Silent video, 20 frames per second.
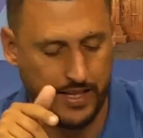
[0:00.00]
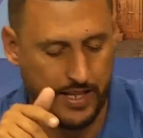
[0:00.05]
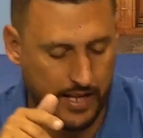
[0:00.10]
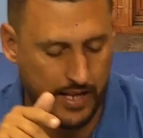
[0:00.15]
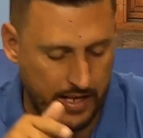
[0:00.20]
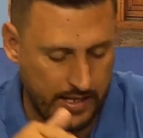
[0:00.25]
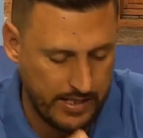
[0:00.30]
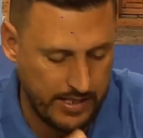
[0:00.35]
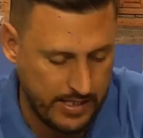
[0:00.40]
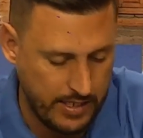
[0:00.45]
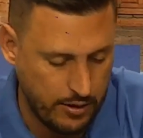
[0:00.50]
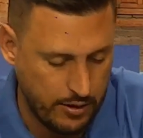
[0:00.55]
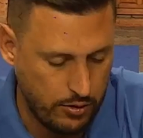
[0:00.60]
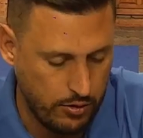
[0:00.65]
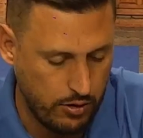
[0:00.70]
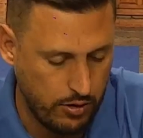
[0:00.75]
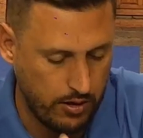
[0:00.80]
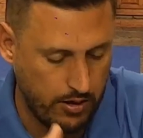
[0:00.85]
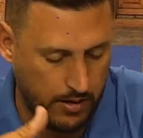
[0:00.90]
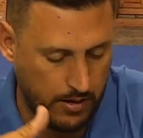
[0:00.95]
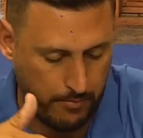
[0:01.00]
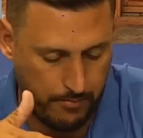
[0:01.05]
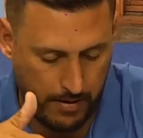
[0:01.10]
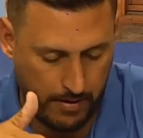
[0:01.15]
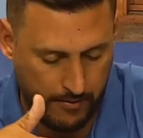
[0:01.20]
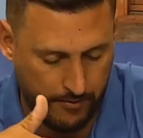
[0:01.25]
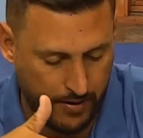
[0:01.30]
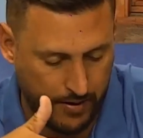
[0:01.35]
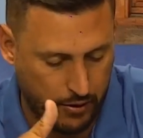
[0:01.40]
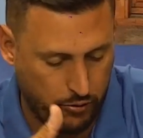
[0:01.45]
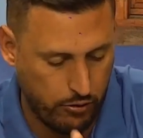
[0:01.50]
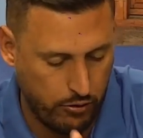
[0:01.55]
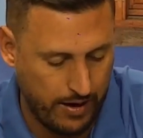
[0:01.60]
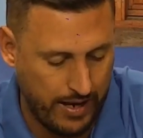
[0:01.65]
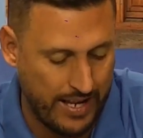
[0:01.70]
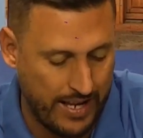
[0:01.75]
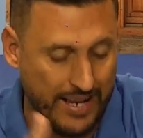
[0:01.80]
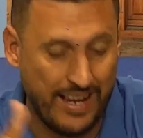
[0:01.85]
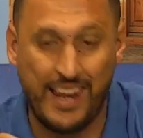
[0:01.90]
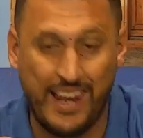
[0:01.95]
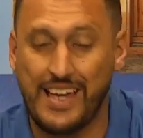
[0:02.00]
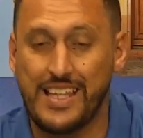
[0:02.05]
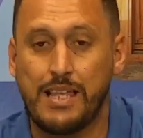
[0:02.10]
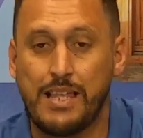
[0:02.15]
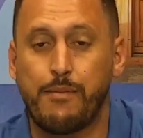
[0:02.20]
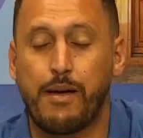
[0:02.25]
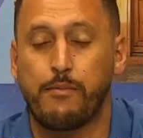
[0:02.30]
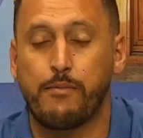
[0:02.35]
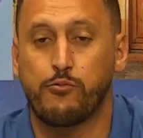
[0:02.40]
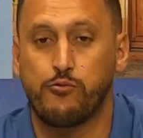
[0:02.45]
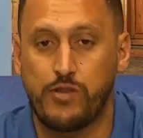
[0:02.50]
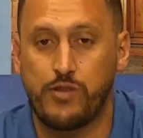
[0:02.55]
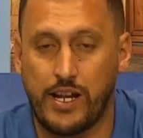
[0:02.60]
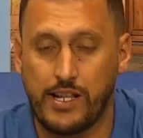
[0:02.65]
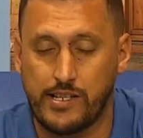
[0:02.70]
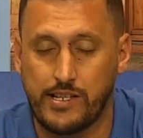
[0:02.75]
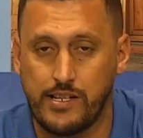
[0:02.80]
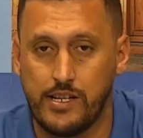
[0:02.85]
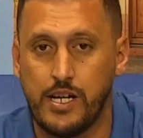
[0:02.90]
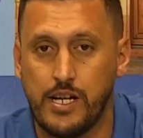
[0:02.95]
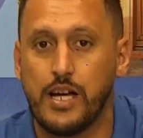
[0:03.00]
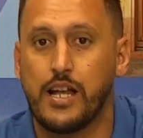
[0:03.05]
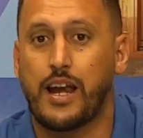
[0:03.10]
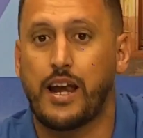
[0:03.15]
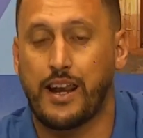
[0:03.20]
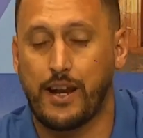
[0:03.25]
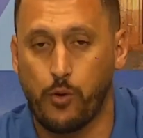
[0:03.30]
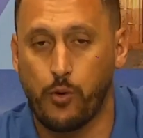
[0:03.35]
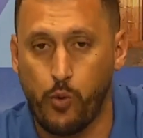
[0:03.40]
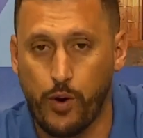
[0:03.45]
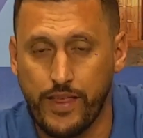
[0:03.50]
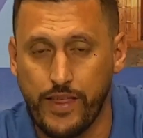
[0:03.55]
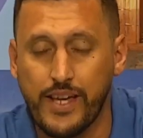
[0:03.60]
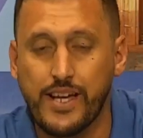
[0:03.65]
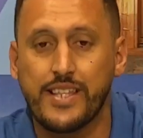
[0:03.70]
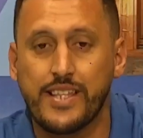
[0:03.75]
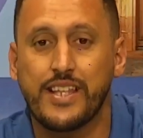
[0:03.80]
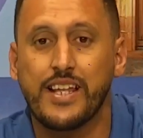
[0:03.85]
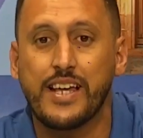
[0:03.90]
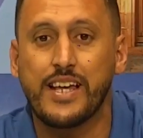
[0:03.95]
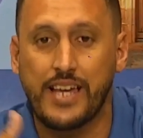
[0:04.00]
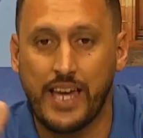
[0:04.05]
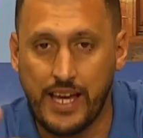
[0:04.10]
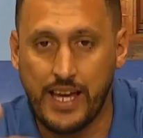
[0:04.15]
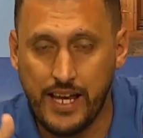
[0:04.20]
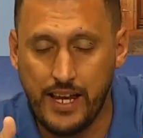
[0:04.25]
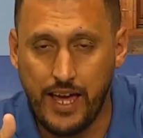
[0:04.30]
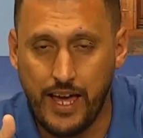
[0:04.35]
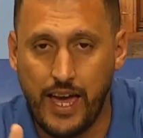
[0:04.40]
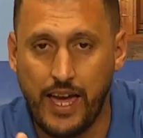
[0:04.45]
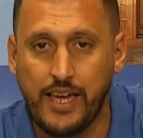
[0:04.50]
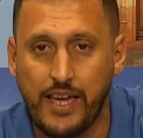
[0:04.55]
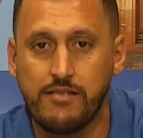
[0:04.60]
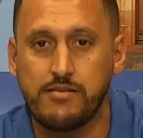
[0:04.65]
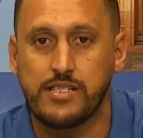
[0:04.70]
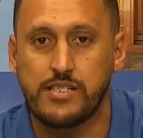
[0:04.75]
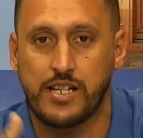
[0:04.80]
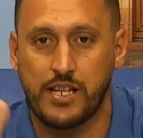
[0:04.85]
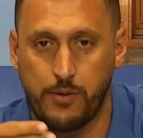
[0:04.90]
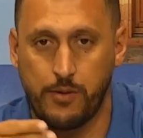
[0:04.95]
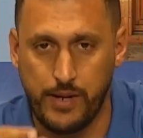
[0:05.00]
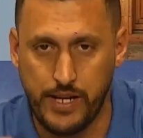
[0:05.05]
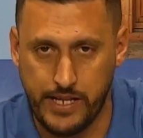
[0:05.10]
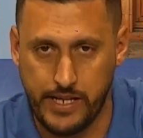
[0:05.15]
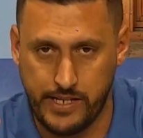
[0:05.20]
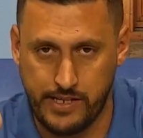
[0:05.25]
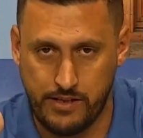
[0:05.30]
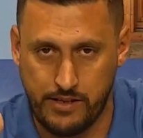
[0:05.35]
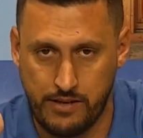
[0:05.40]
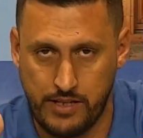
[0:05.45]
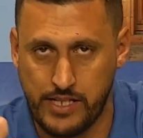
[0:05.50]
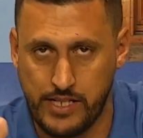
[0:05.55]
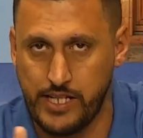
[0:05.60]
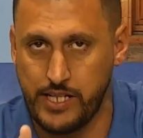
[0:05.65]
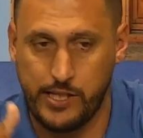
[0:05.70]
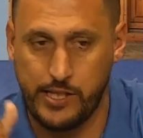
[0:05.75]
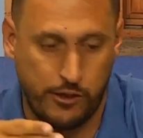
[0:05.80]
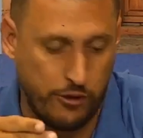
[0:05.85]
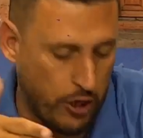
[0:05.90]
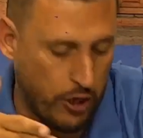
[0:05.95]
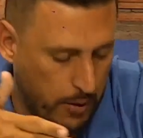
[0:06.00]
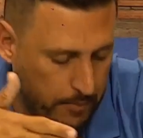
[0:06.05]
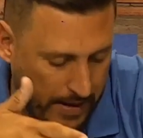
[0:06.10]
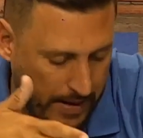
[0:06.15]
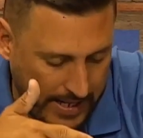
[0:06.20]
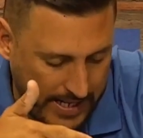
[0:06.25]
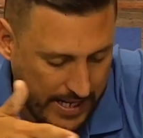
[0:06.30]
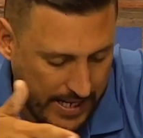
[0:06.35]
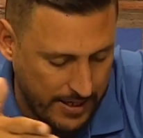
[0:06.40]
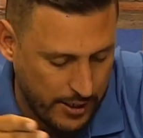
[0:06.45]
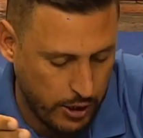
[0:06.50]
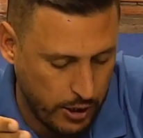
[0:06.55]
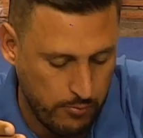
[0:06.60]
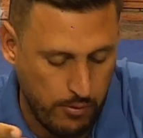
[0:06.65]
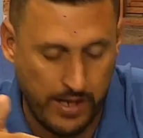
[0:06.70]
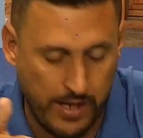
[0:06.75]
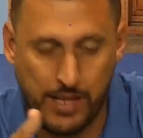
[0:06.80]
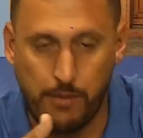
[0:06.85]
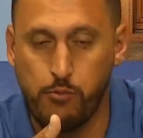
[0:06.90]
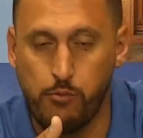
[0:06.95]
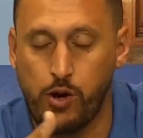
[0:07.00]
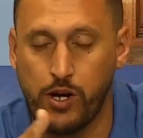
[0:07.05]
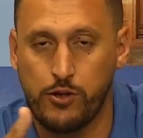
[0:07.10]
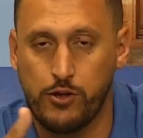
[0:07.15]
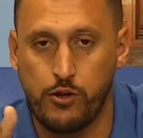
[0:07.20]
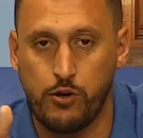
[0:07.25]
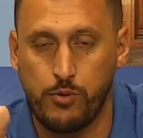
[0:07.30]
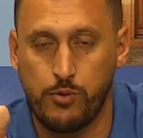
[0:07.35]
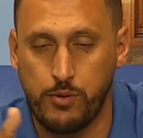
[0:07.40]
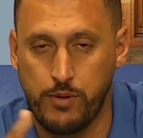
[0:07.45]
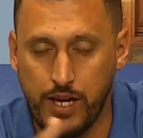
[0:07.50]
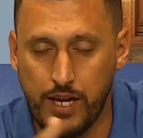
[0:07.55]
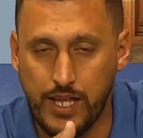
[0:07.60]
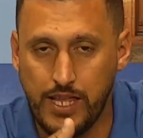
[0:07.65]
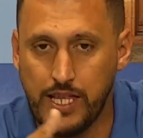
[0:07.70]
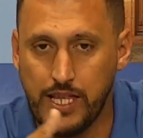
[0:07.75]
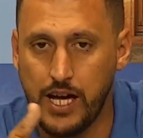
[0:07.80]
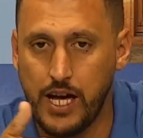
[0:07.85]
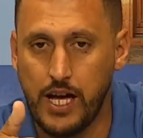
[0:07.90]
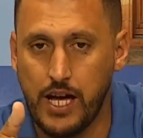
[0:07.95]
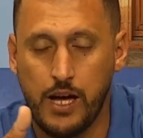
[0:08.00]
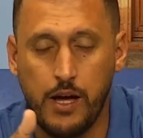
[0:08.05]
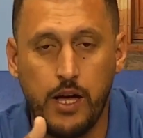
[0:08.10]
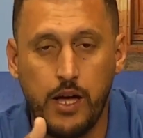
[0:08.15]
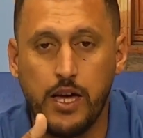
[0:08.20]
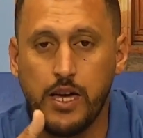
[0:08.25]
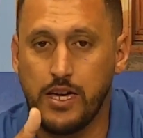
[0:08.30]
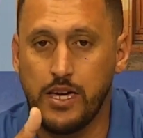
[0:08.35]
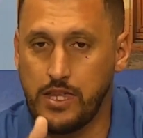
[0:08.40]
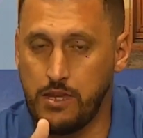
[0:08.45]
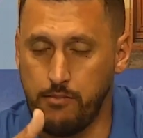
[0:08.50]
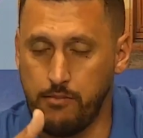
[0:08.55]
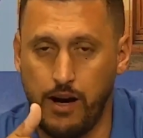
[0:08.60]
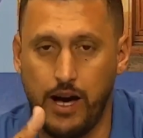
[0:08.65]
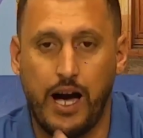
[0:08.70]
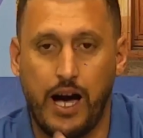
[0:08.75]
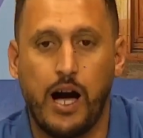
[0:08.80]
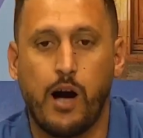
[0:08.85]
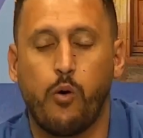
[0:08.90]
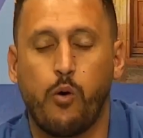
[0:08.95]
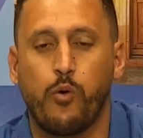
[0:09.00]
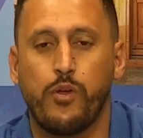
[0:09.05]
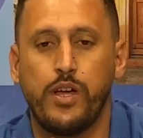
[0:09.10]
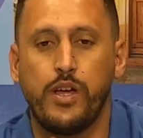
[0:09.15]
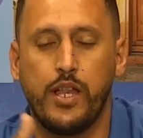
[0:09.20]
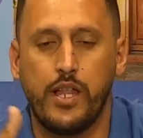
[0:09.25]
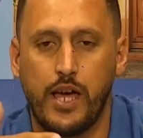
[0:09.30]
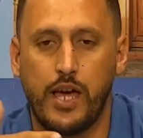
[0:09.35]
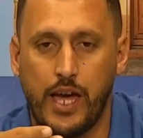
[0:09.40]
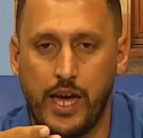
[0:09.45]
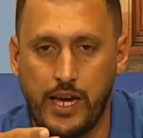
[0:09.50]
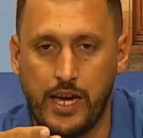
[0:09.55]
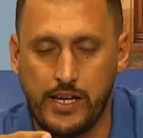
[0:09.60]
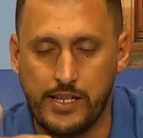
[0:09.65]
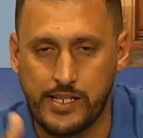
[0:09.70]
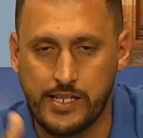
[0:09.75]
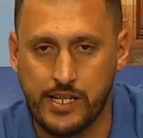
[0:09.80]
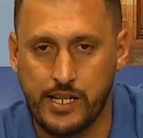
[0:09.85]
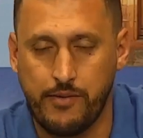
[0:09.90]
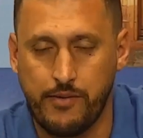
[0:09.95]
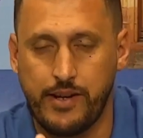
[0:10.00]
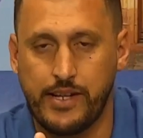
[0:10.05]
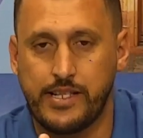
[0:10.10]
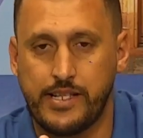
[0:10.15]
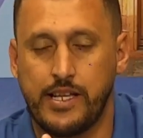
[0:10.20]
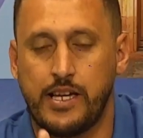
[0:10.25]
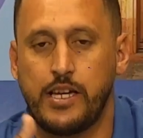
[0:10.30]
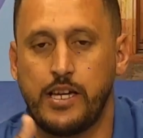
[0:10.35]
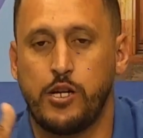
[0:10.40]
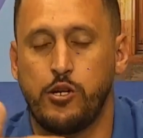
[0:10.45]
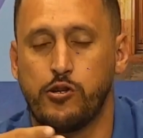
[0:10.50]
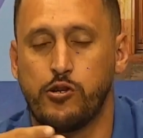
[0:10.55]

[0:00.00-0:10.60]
Tienen el sitio eh, perfecto en la lajita para montarse Recuerden que tienen que ir e inscribirse. Es decir, si no lo aparecen allí como que están buscando vivienda y demás, acudir e inscribirse.